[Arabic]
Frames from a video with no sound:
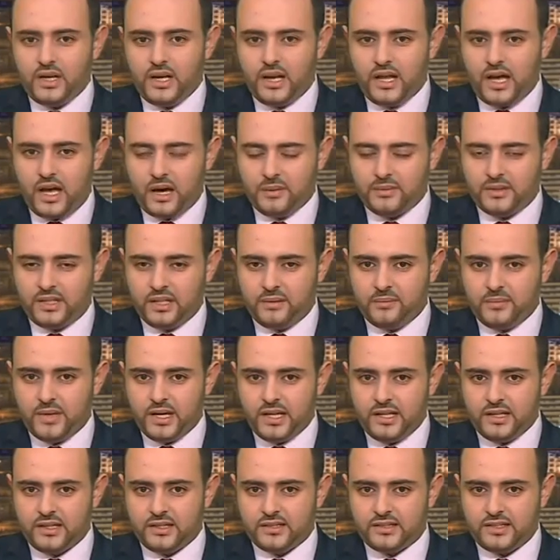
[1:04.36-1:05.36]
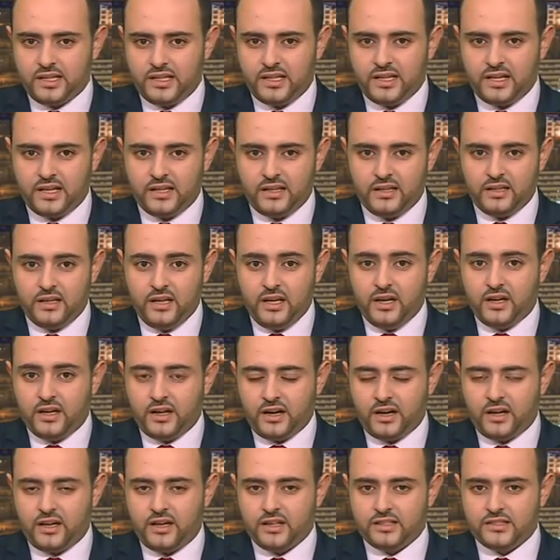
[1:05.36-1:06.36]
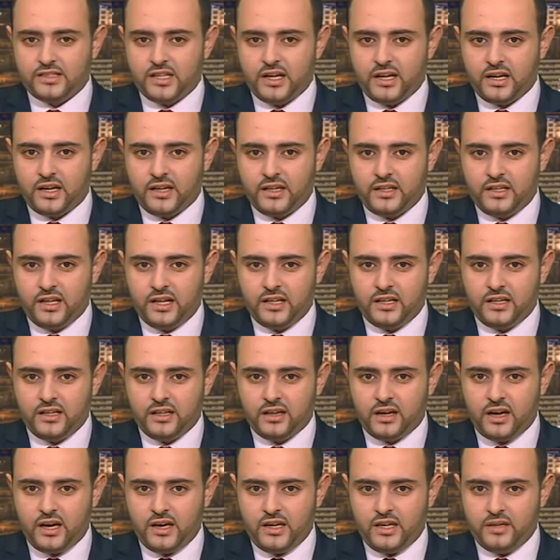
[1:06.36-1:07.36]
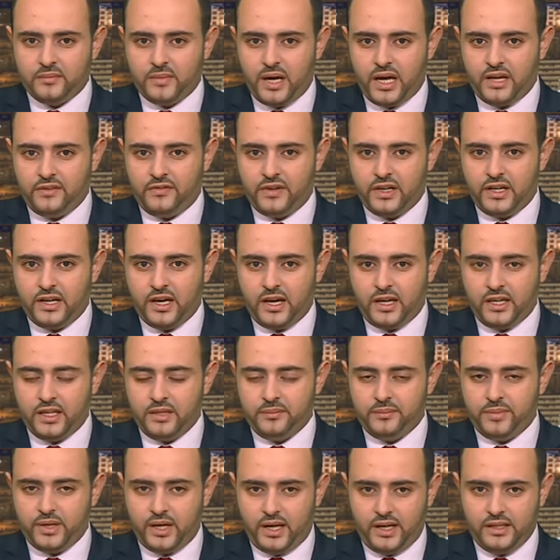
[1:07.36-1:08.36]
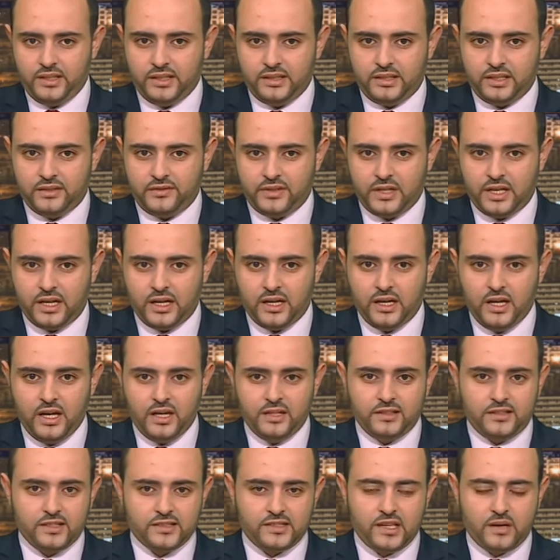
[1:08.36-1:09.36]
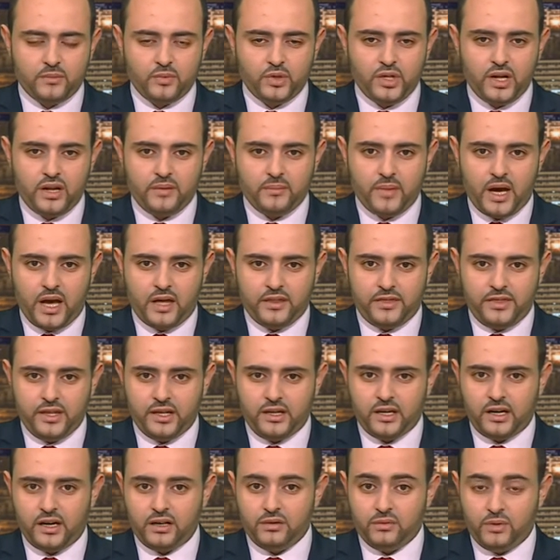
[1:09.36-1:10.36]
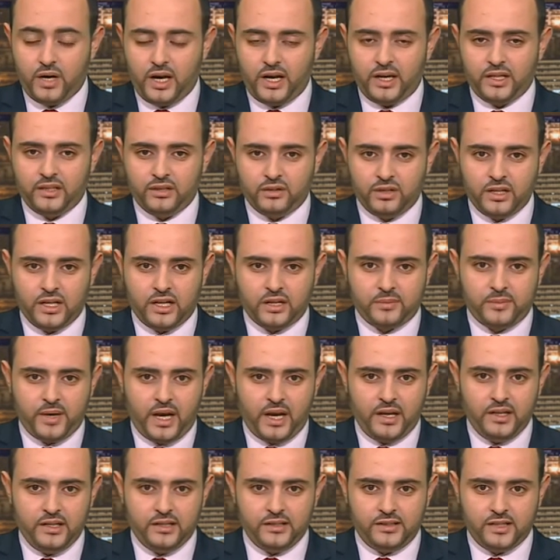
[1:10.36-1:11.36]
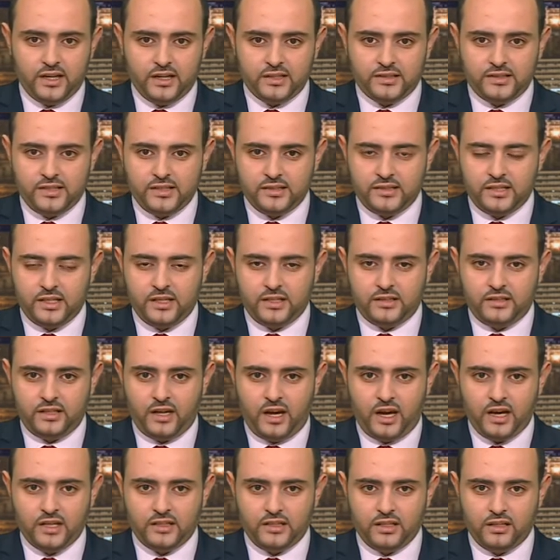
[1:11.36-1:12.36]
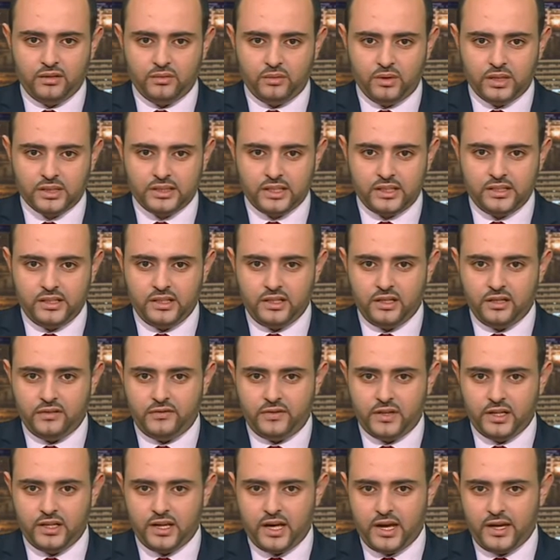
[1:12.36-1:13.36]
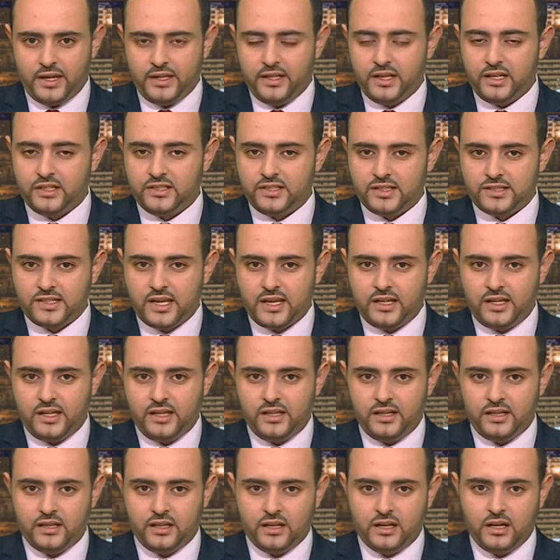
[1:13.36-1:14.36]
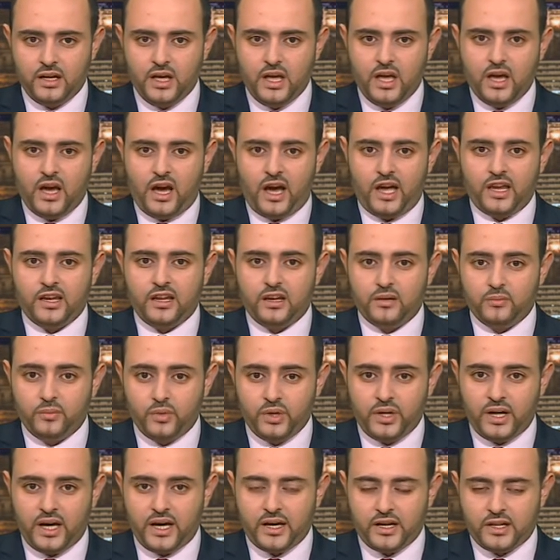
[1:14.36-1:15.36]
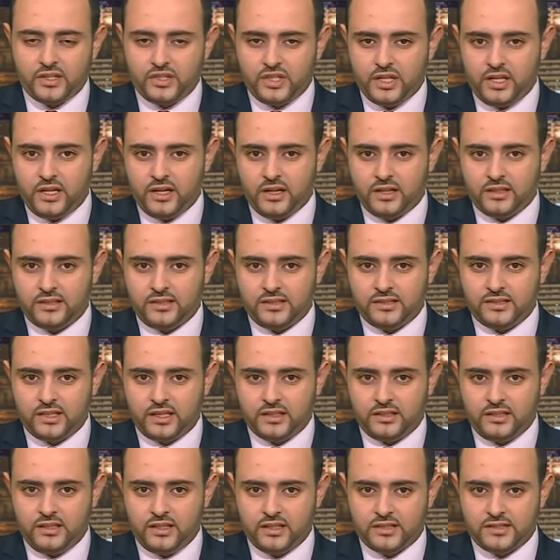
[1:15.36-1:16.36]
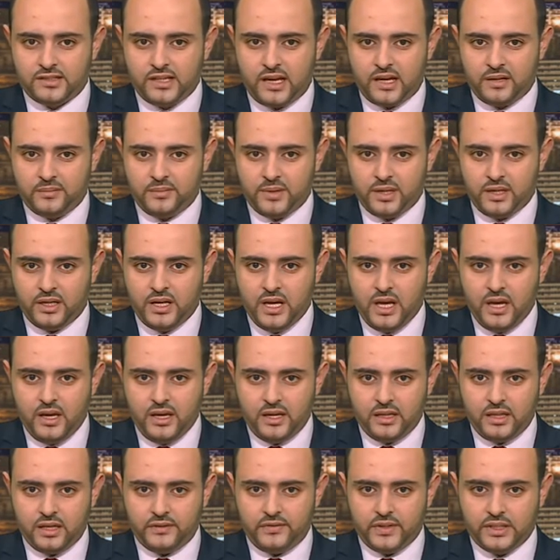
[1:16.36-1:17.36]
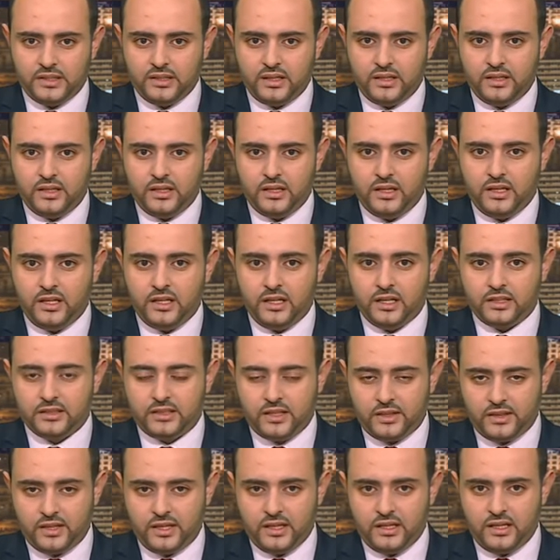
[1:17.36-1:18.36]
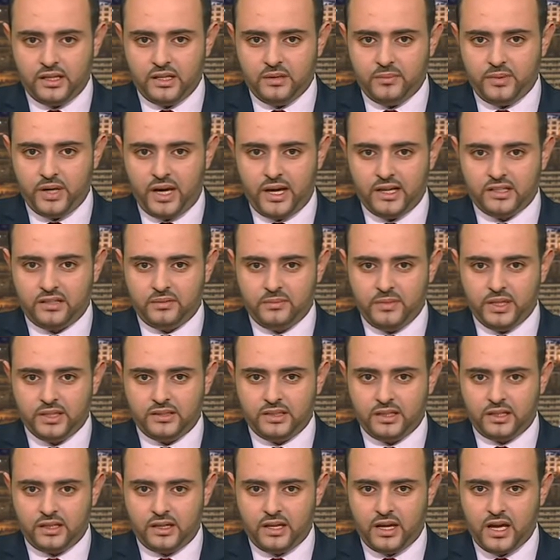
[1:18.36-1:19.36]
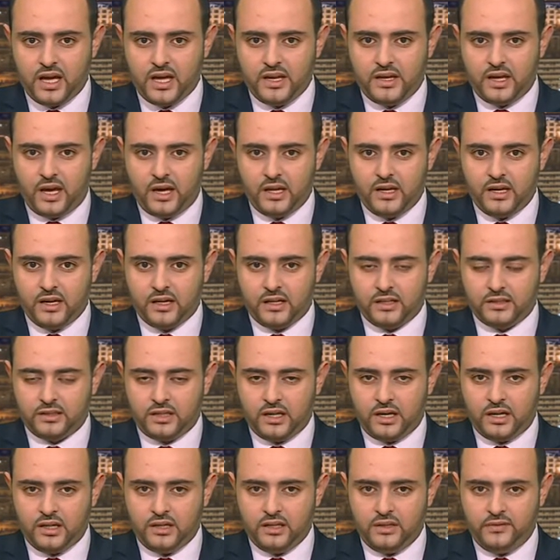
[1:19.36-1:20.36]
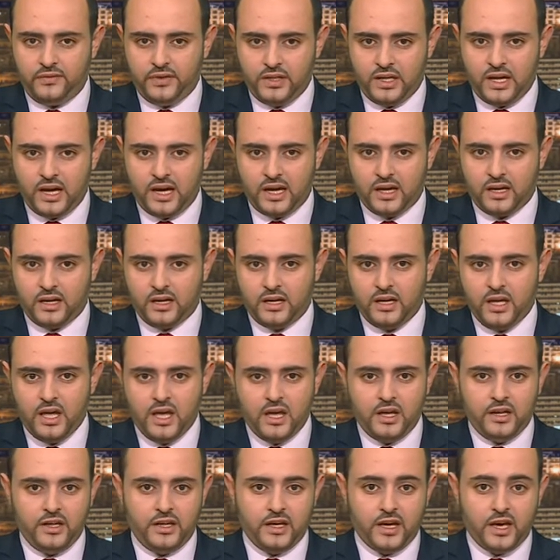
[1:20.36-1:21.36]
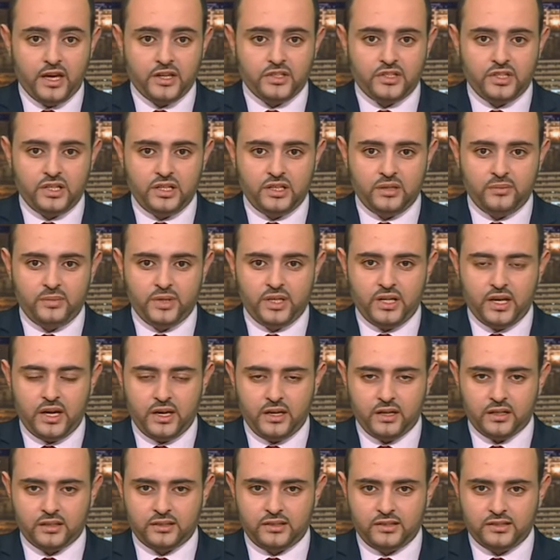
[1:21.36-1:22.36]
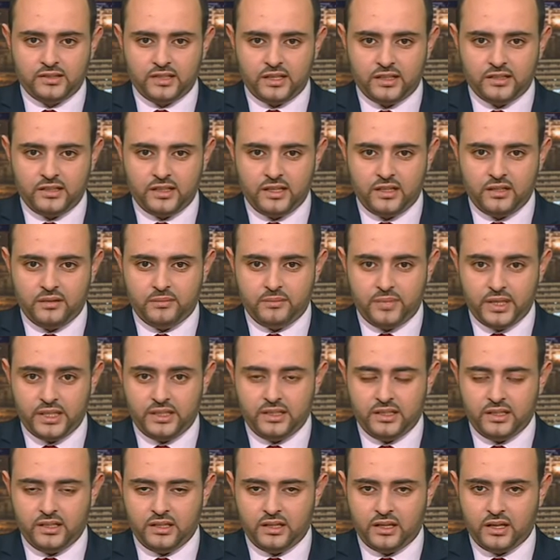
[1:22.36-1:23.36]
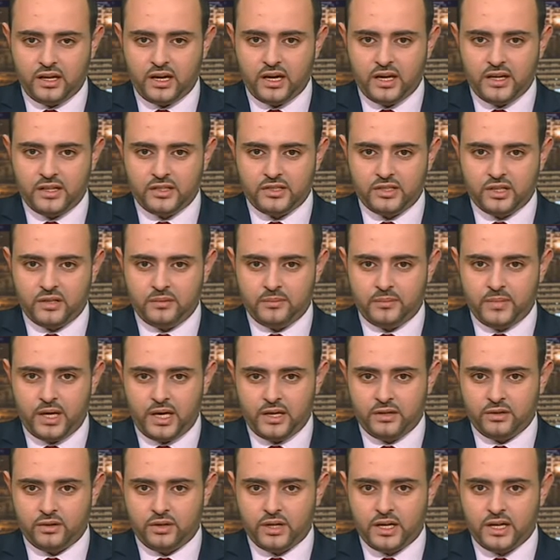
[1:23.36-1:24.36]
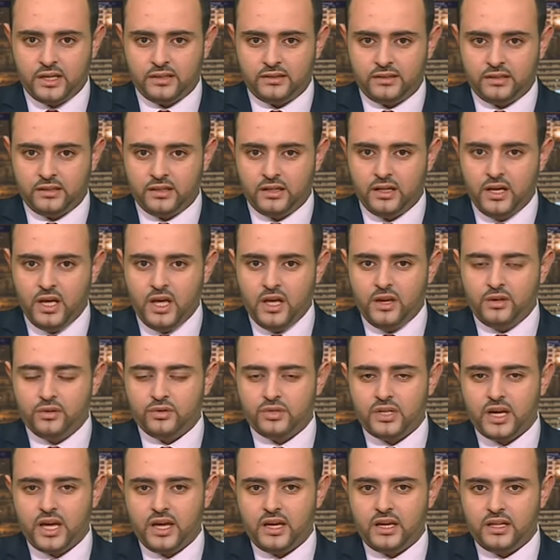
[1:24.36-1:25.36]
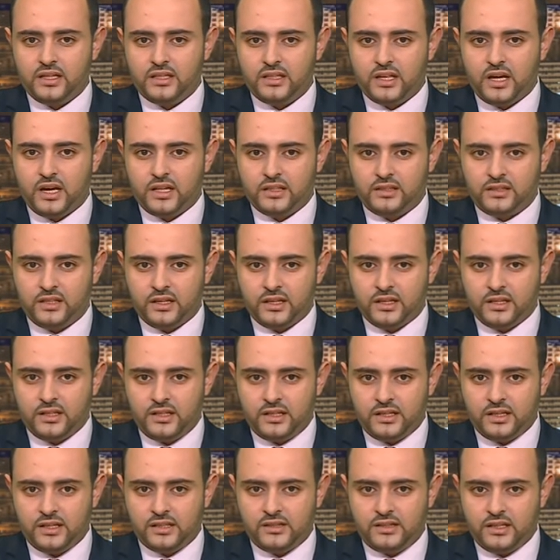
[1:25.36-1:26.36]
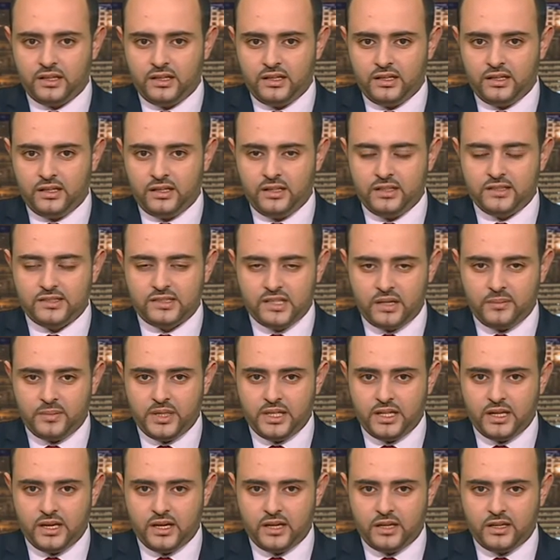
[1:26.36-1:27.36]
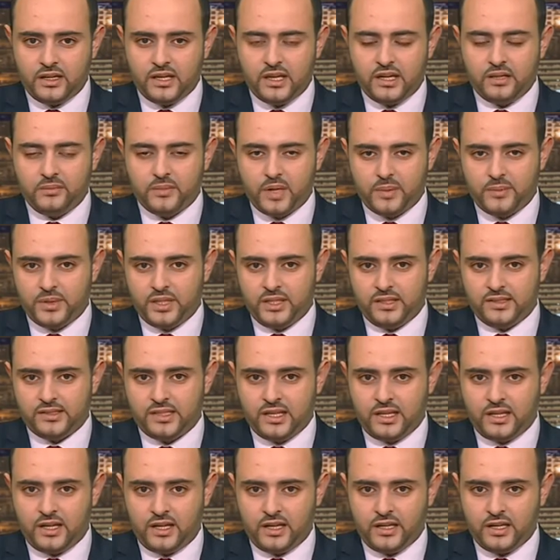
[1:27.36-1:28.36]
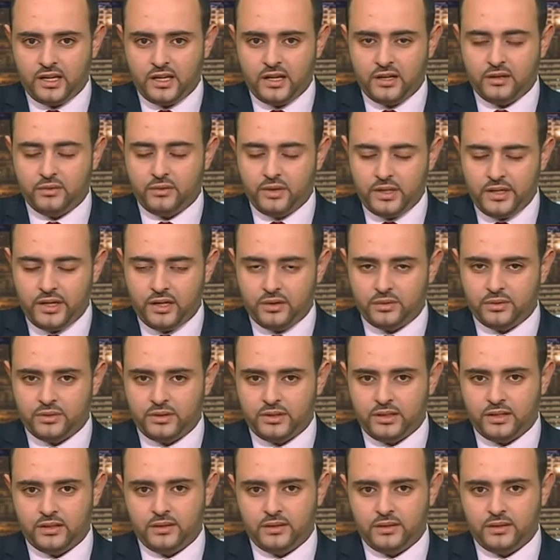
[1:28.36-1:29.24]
عبد المالك سلال ركز خلال لقائه مع الفلاحين بعين الدفلة تزامنا مع الذكرى الواحدة والأربعين لتأسيس الاتحاد الوطني للفلاحين الجزائريين على المنعرج الاقتصادي الصعب إضافة إلى تذكيره بحتمية الرهان على قطاع الفلاحة لأجل بناء اقتصاد بديل خارج المحروقات نشاهد التقرير التالي للزميلة كريمة بن عيسى يحيى ونعود